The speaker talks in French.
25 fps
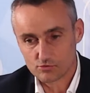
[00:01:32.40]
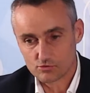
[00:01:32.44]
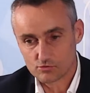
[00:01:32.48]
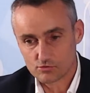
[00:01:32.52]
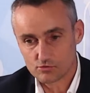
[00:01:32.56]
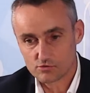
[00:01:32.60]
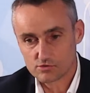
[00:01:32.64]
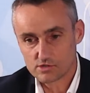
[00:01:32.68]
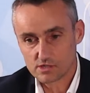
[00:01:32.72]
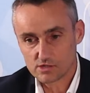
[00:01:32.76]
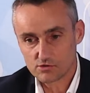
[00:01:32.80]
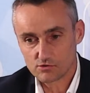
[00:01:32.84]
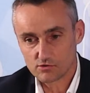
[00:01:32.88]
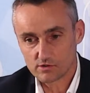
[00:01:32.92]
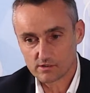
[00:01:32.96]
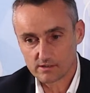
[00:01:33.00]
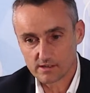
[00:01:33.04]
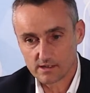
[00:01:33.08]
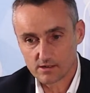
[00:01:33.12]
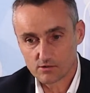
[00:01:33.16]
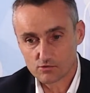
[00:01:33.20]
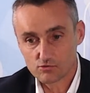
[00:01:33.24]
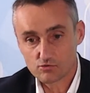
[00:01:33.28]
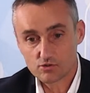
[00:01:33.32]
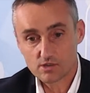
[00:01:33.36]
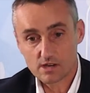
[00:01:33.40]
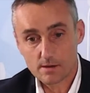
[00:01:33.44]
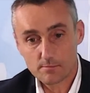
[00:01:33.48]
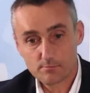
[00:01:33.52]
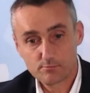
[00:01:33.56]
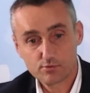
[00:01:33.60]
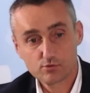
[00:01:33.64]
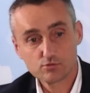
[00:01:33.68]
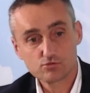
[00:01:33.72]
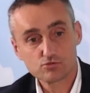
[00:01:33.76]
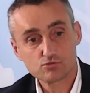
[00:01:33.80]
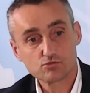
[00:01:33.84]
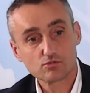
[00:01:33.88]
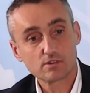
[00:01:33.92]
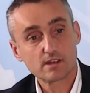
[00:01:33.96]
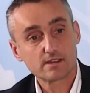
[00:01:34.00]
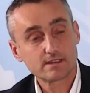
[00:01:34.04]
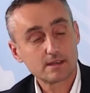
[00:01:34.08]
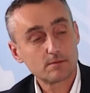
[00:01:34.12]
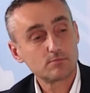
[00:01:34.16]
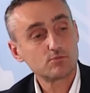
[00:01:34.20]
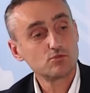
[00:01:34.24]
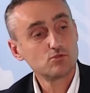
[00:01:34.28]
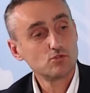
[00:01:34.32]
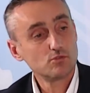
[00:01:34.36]
sécurité, en tout cas pose sur la
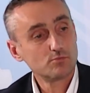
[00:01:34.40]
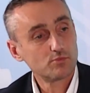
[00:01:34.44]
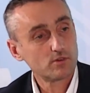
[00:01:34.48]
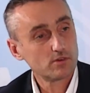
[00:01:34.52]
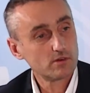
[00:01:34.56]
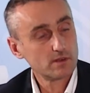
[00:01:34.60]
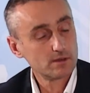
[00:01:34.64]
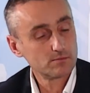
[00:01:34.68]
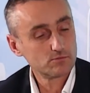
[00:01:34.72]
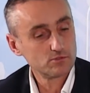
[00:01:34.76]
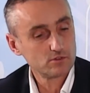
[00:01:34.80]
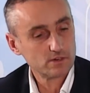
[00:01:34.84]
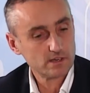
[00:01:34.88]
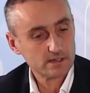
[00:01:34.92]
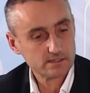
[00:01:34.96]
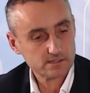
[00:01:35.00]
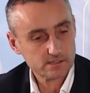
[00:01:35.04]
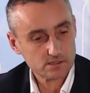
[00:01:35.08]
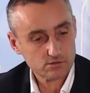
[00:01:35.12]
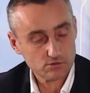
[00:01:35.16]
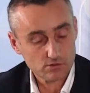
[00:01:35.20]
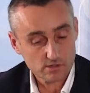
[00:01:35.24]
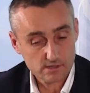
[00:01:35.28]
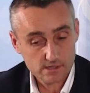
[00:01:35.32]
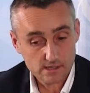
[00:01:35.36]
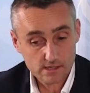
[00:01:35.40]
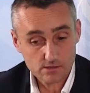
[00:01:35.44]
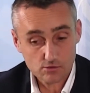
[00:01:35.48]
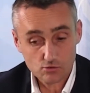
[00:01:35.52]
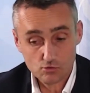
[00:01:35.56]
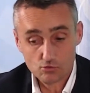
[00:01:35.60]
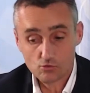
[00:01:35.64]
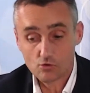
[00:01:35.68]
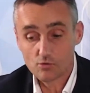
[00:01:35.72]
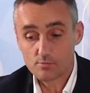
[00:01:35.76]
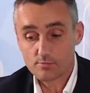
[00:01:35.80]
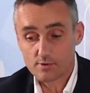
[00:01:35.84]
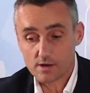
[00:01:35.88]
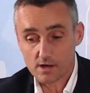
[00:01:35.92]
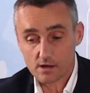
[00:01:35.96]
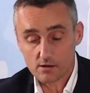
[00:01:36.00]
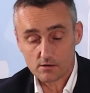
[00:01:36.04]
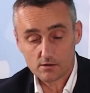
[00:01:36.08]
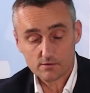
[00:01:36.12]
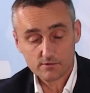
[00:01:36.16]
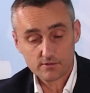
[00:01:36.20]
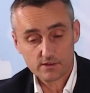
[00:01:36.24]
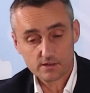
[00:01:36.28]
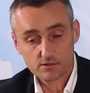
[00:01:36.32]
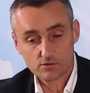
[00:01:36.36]
table le problème de la sécurité, de par le
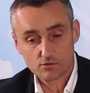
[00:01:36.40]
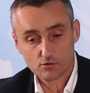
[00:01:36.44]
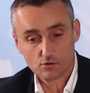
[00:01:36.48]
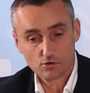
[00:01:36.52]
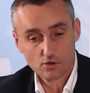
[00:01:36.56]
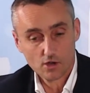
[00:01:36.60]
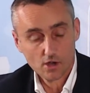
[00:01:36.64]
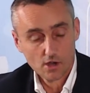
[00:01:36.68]
fait que